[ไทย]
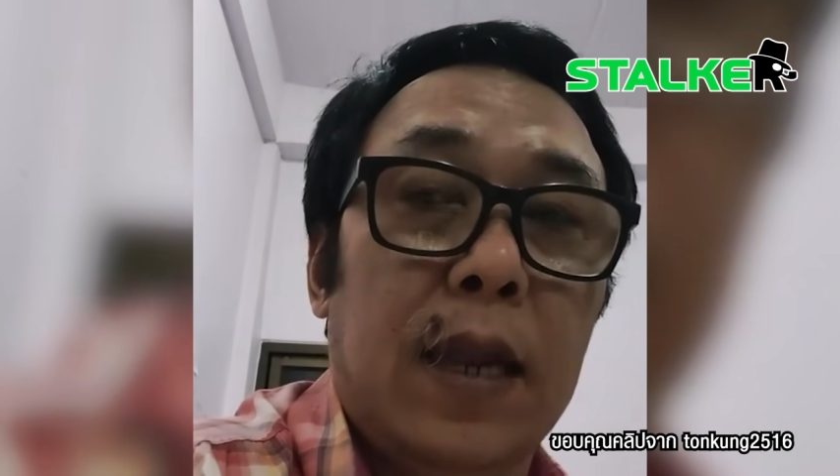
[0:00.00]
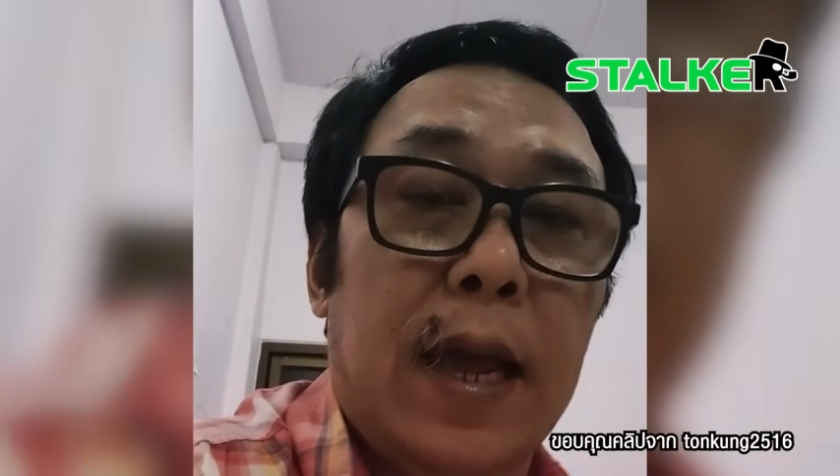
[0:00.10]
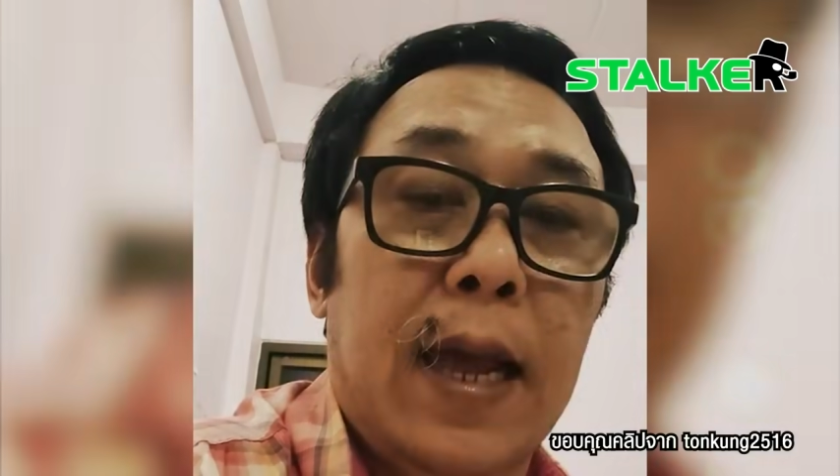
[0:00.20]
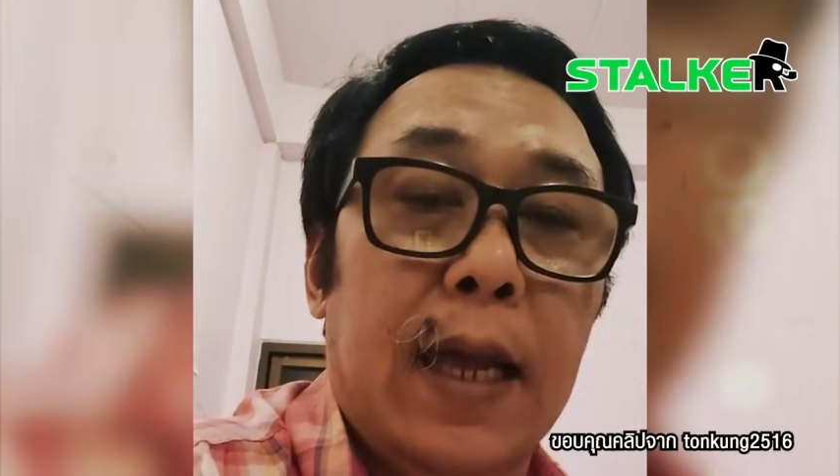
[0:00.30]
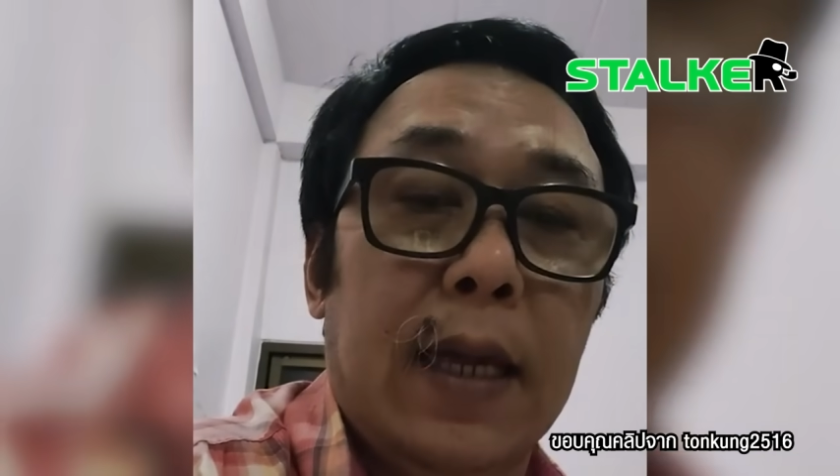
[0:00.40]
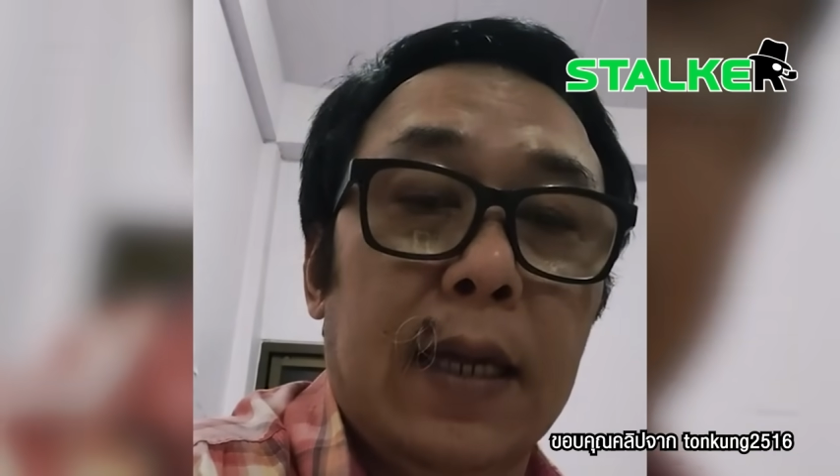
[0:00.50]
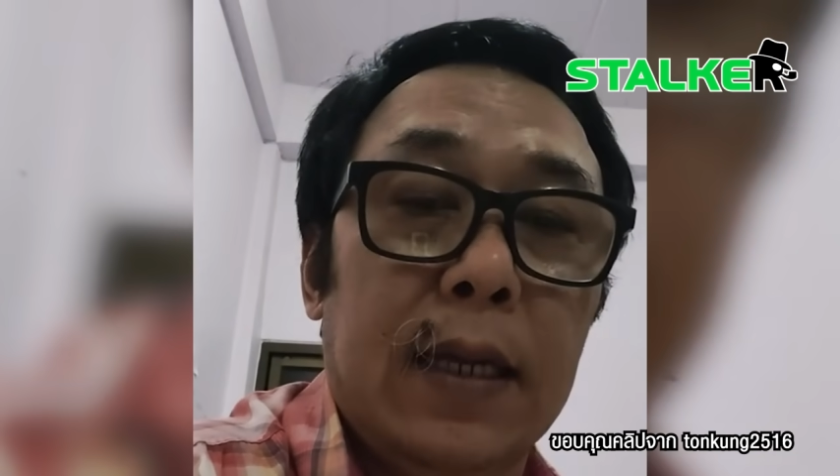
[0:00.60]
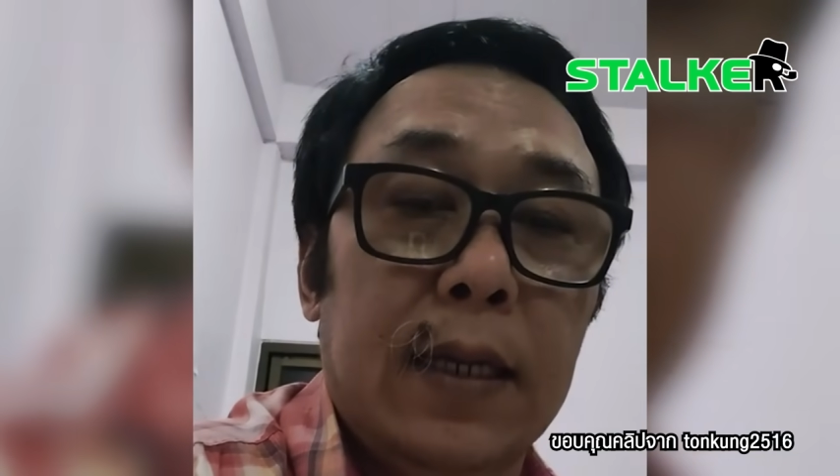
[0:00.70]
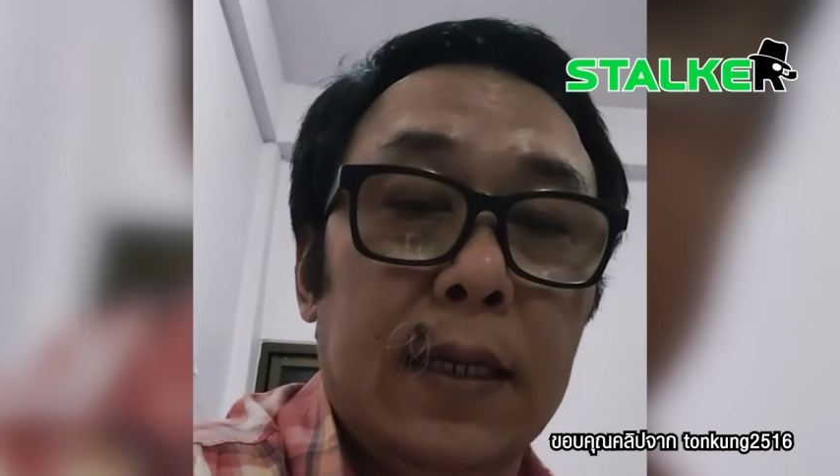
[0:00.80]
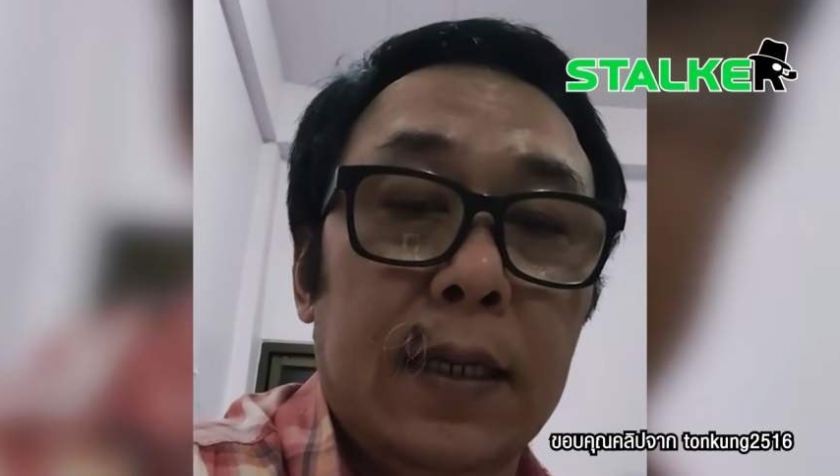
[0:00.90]
นะ
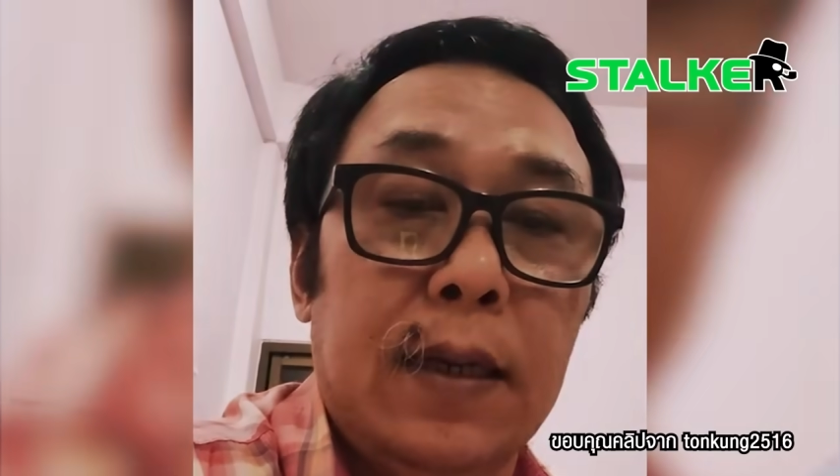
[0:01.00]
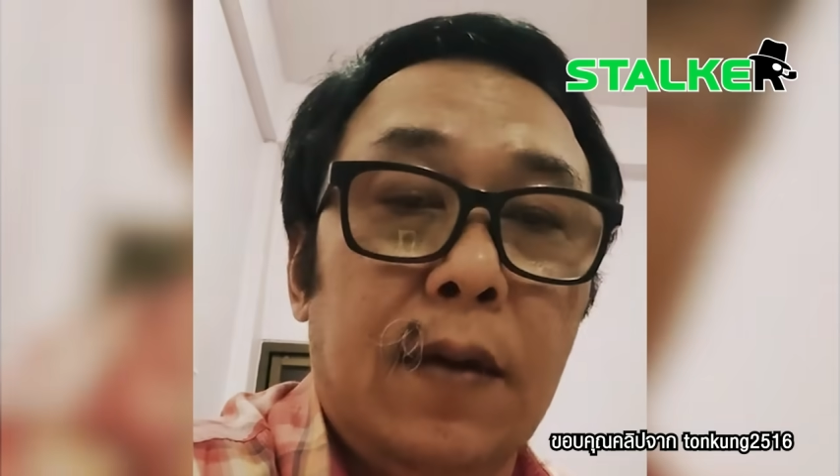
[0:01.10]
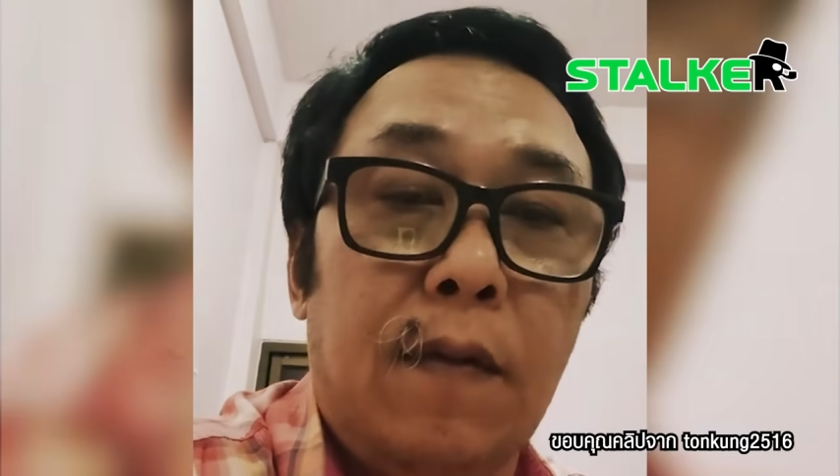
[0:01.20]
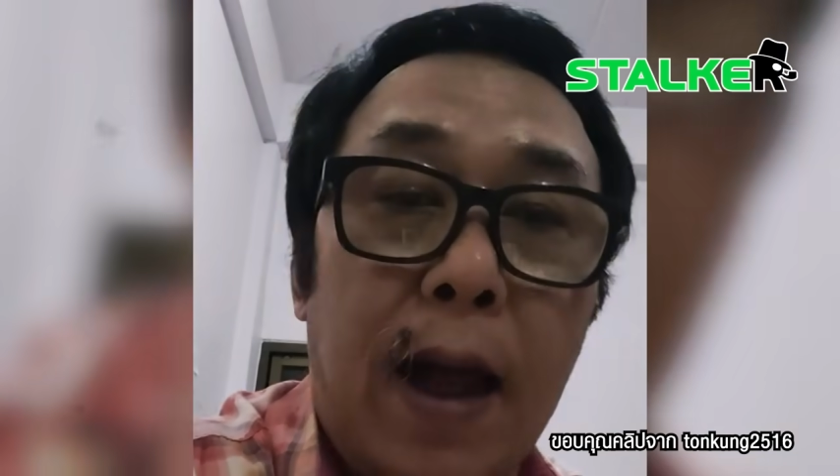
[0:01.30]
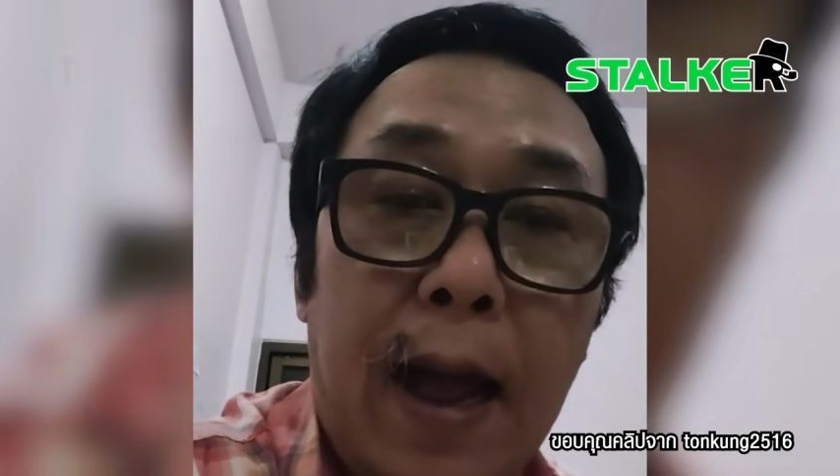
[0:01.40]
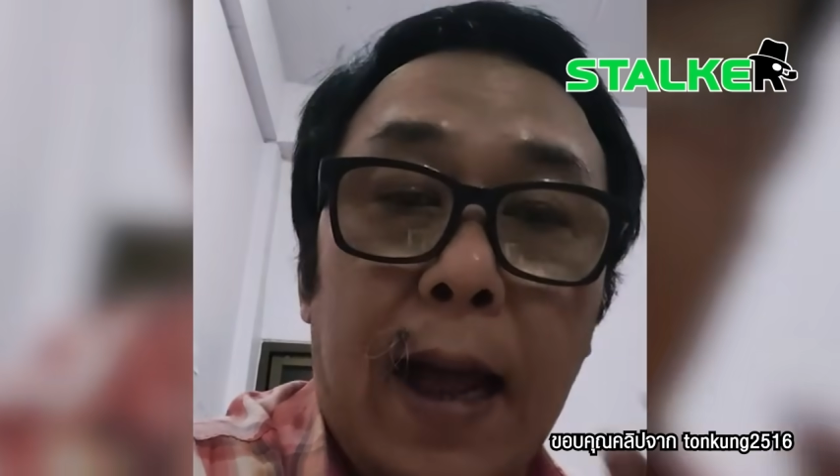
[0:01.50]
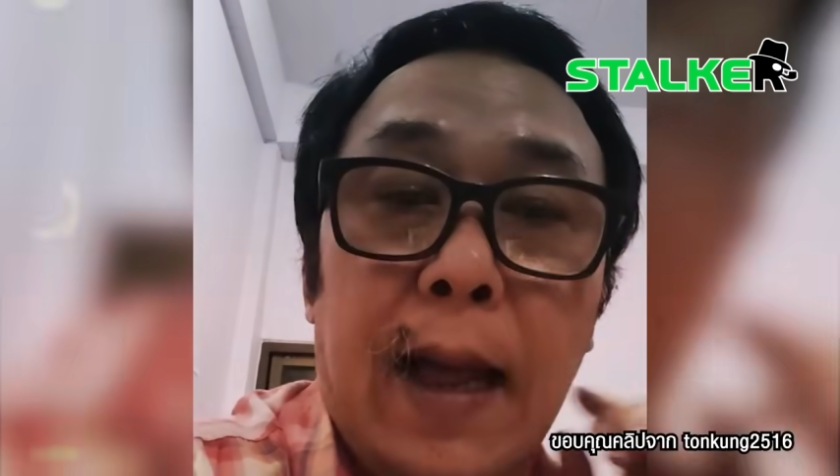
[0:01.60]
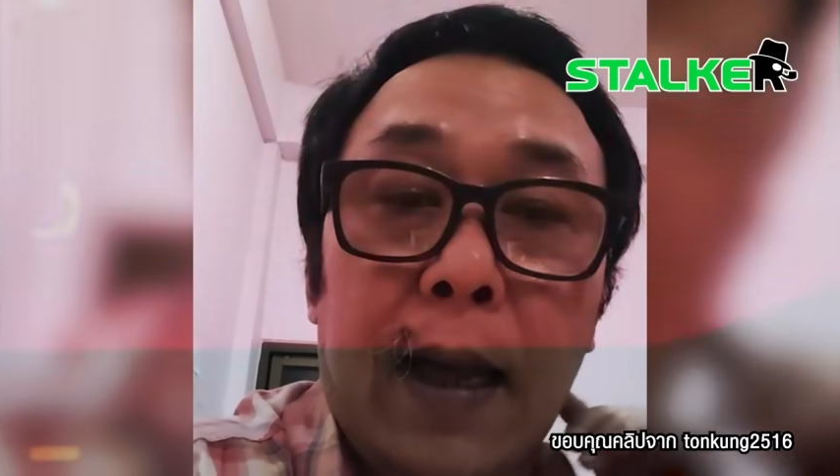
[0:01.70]
ว่า